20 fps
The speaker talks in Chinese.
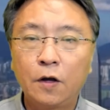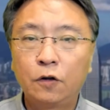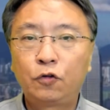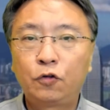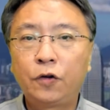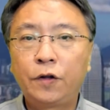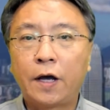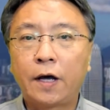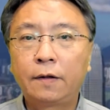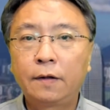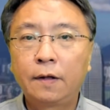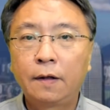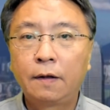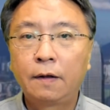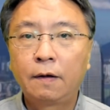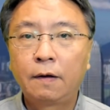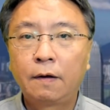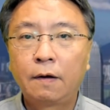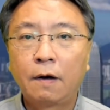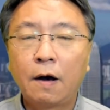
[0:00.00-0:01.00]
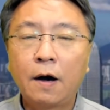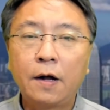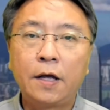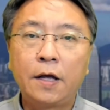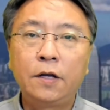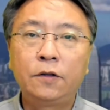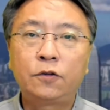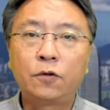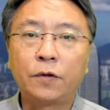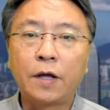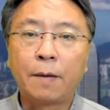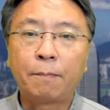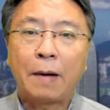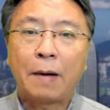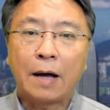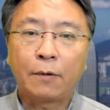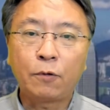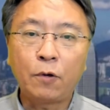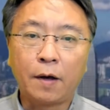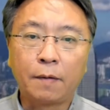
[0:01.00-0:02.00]
去年二零一九年
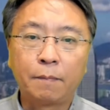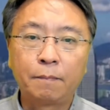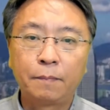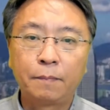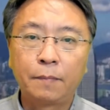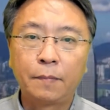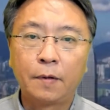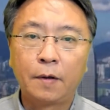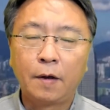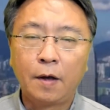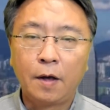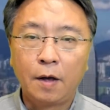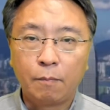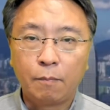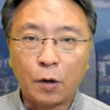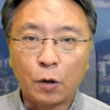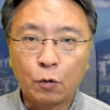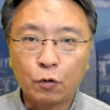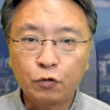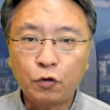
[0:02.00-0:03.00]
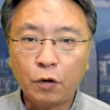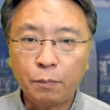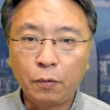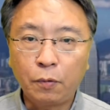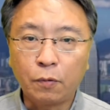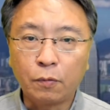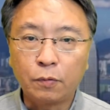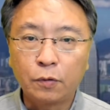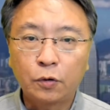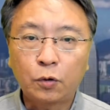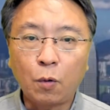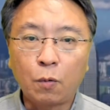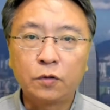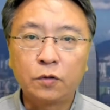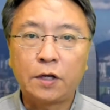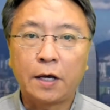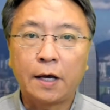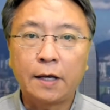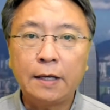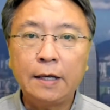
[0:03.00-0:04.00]
八月，美国宣布冻
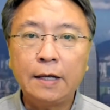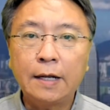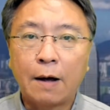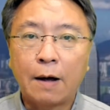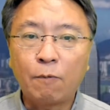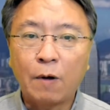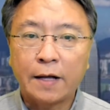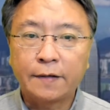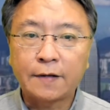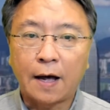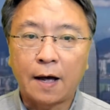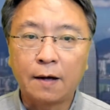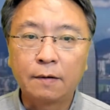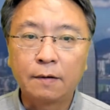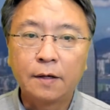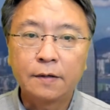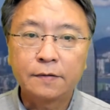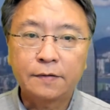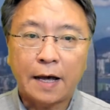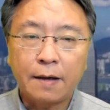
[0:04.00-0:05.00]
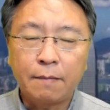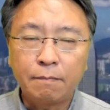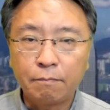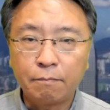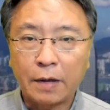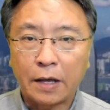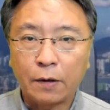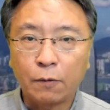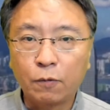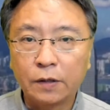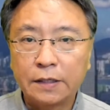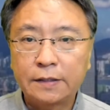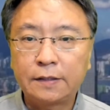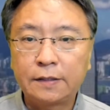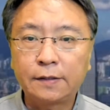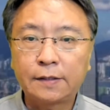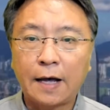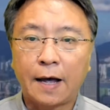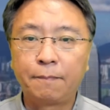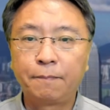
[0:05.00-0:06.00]
结伊朗外长在美国的
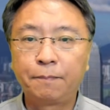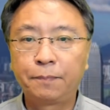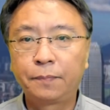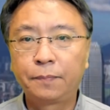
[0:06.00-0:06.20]
资产，